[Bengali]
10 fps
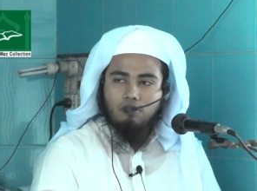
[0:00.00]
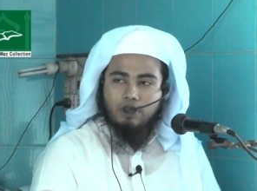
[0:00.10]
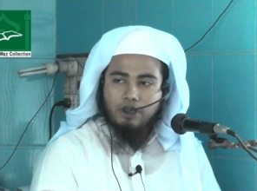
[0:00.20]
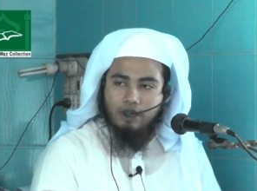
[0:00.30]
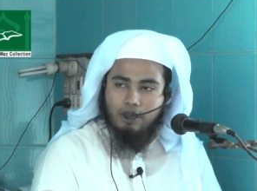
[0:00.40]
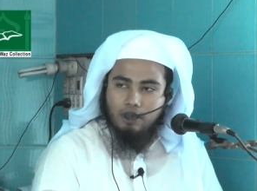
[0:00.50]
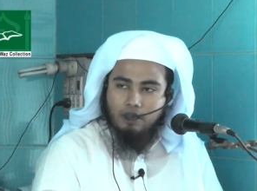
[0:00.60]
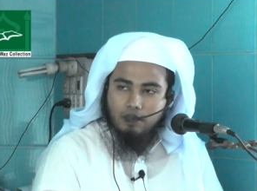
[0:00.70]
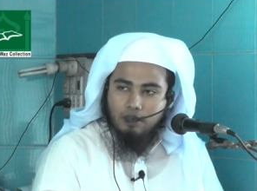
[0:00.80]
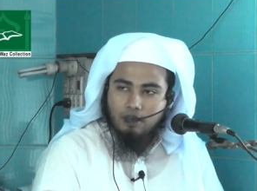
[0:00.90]
দেখতে কি
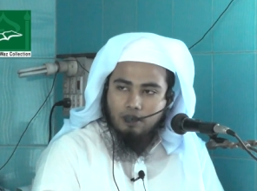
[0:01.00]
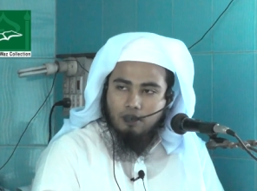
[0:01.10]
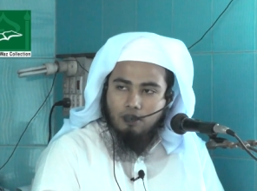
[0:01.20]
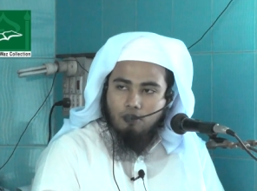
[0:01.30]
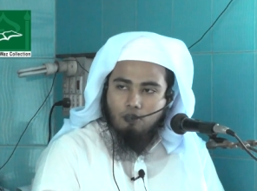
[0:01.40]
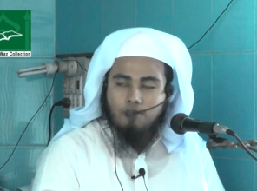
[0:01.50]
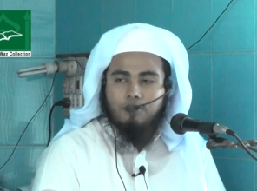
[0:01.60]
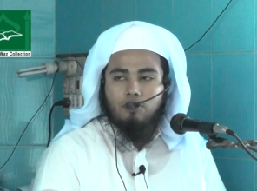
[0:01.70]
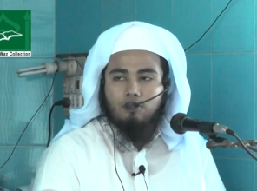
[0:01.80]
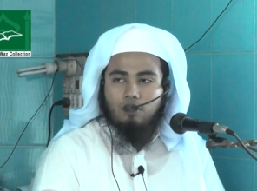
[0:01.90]
খুব
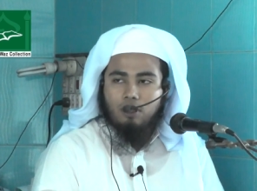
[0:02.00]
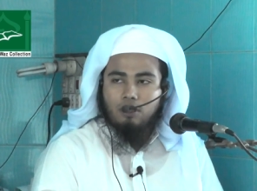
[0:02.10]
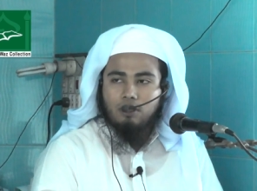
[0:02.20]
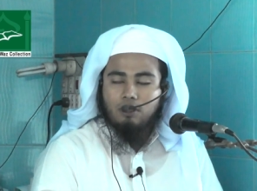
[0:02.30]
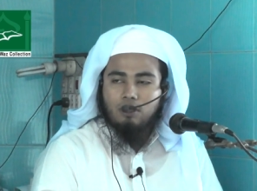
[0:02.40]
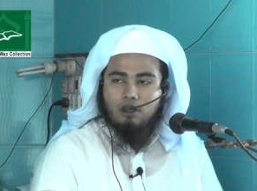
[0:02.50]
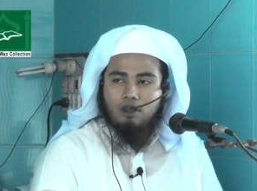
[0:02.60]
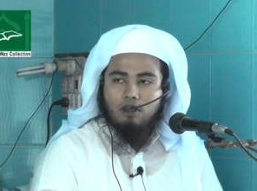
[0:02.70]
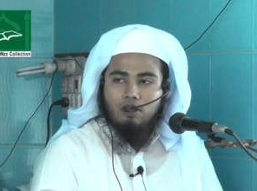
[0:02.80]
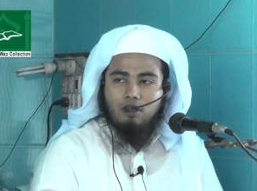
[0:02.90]
সুন্দর
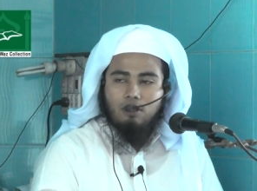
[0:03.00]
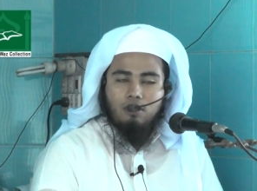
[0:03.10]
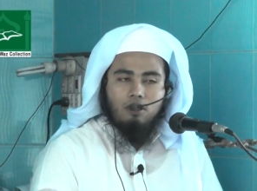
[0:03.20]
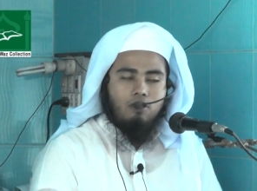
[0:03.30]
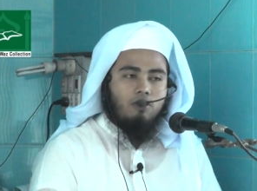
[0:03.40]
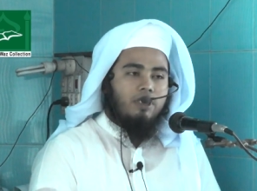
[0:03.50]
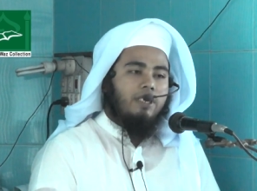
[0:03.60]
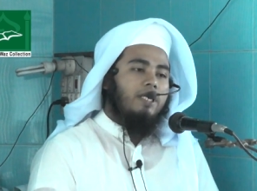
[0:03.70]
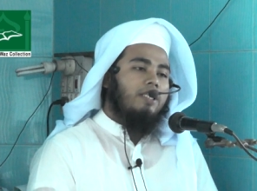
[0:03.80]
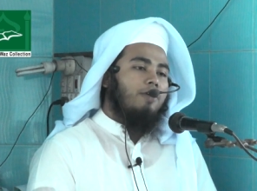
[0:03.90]
লোকটা
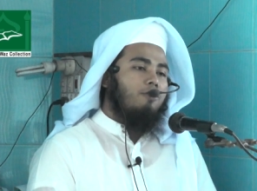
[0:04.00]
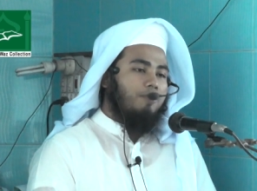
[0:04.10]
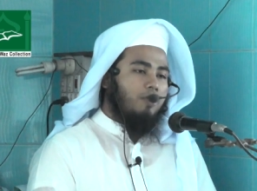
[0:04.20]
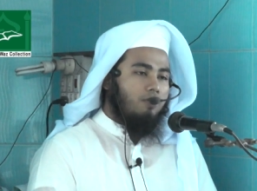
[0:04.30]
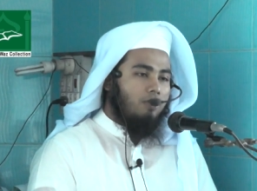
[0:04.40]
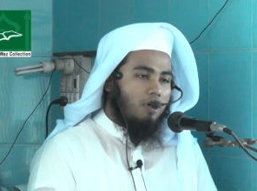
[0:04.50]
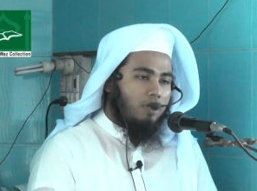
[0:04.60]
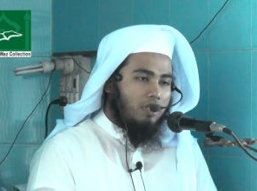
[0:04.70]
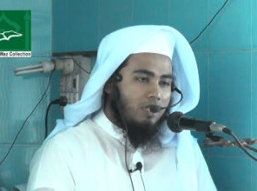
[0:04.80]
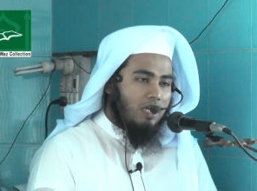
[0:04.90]
দেখতে খুব
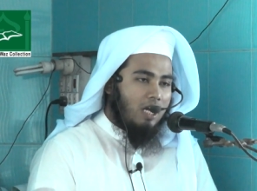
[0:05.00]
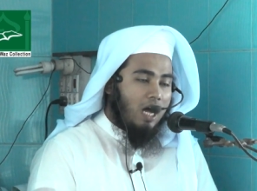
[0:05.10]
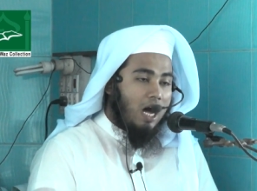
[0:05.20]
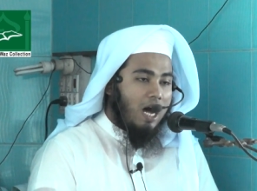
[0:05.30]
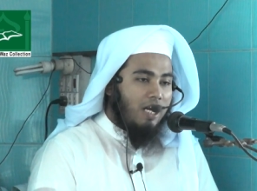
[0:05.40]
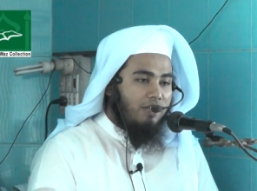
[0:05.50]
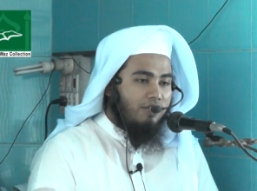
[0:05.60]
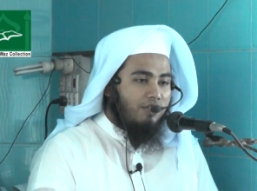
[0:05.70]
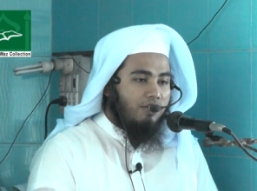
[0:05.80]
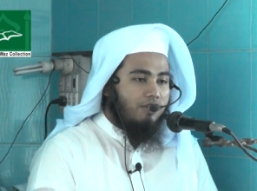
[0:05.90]
সুন্দর আর
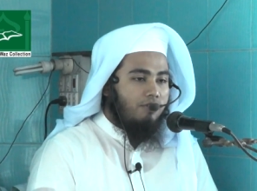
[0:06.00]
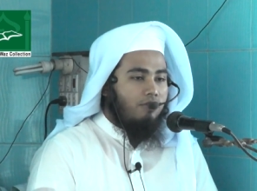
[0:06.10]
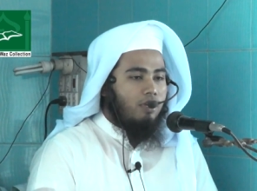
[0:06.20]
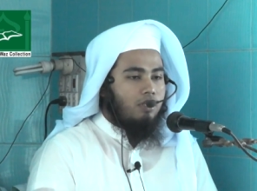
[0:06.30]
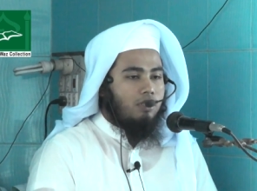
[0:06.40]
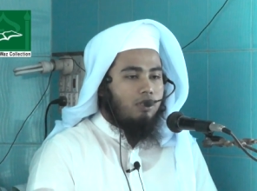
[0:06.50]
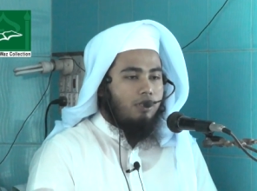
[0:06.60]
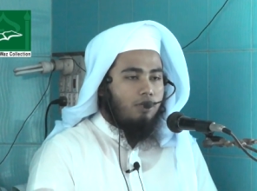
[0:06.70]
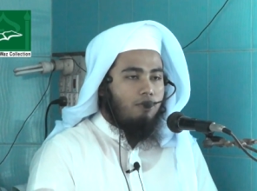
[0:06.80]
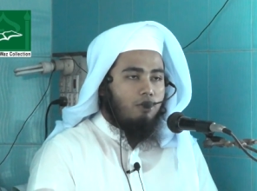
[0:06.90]
সুরত
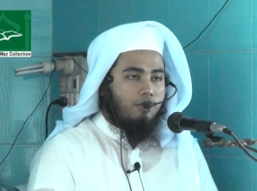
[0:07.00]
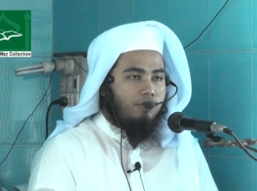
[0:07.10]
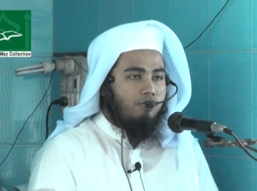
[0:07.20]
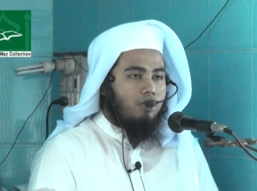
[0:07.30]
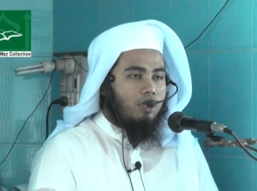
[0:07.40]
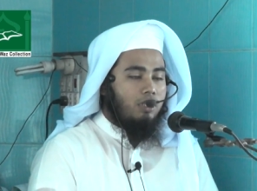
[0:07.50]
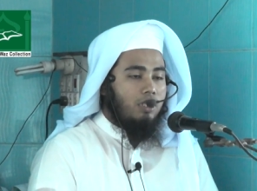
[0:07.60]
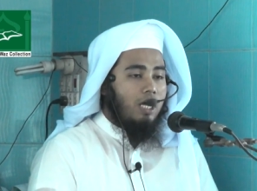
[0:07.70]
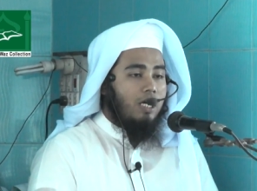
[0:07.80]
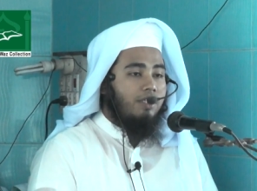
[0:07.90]
এটা হলো সুরত
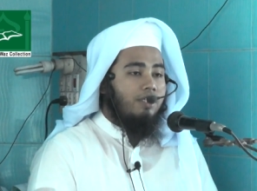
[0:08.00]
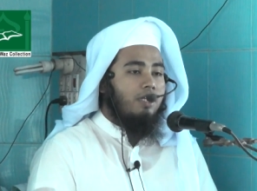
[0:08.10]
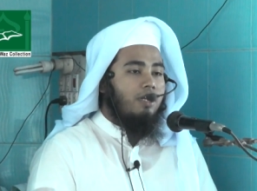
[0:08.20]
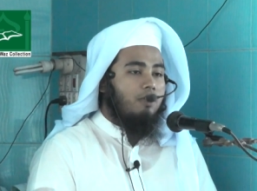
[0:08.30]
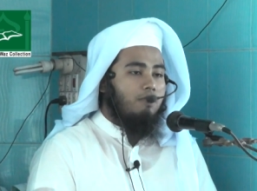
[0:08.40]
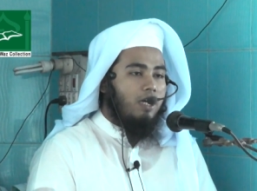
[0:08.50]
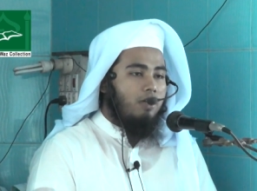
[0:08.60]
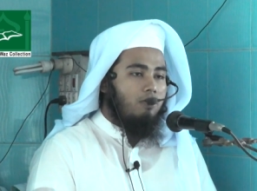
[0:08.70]
আর সিরত মানে